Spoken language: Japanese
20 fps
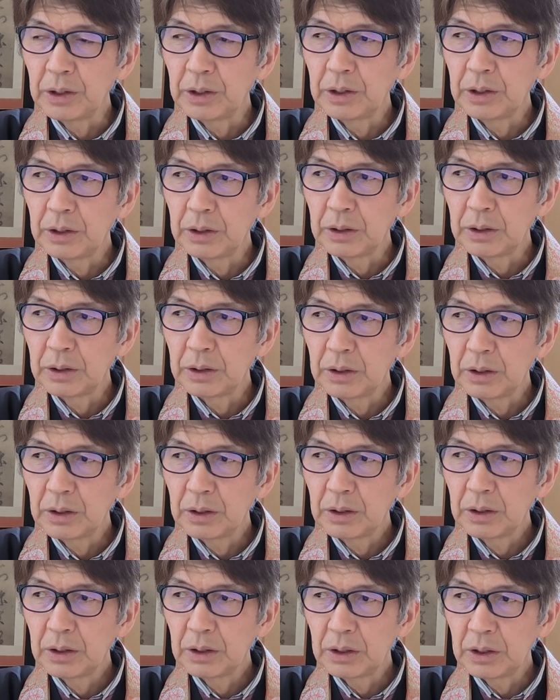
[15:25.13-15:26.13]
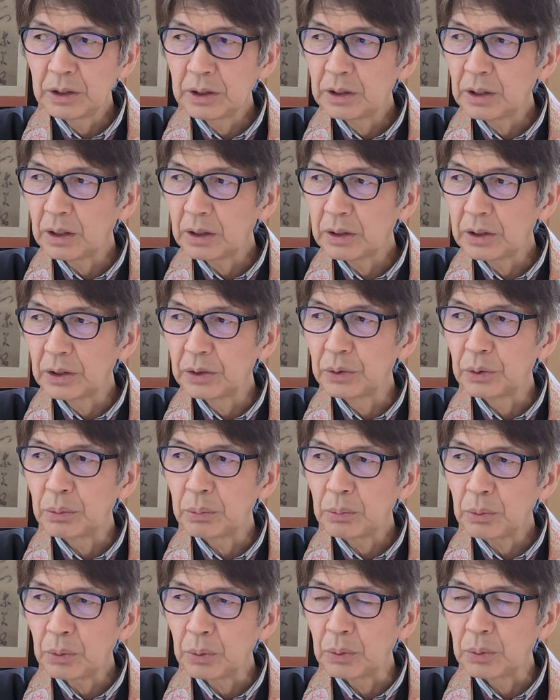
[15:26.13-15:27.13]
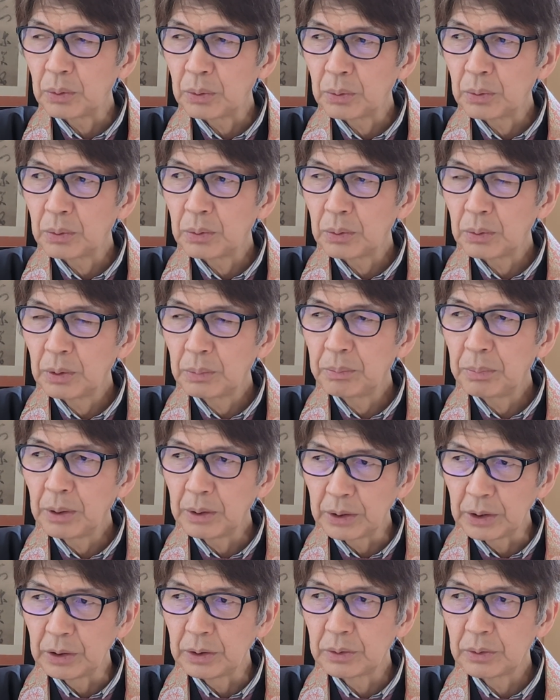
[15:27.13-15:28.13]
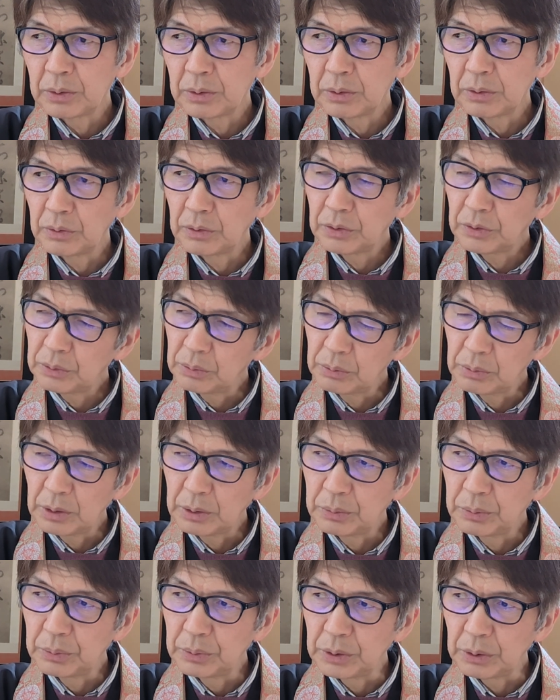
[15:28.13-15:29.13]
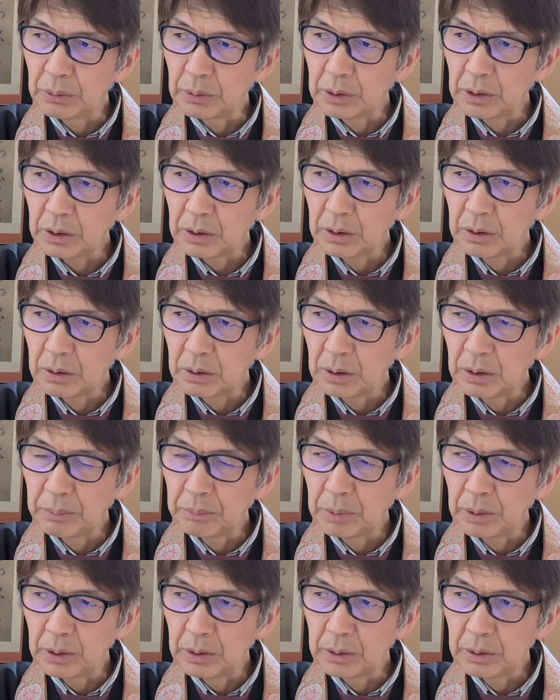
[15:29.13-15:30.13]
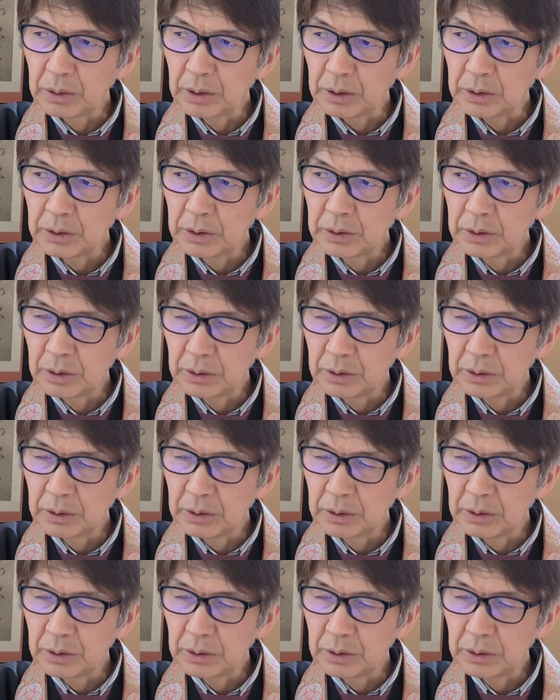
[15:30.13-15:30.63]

えー、言ったけども、うん、やっぱりそんな風にはなかなかやっぱな